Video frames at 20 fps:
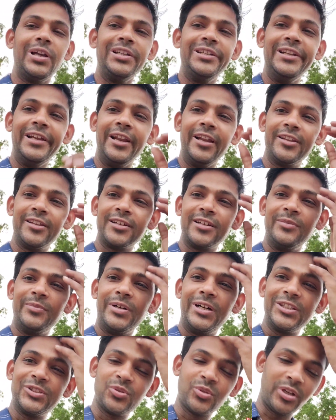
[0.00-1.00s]
भाई देर तक
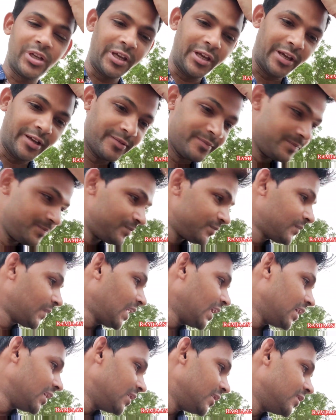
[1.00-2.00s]
हम आ चुके हैं
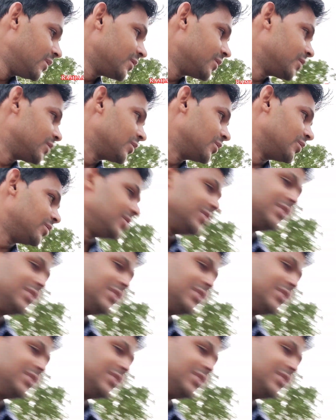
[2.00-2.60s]
तो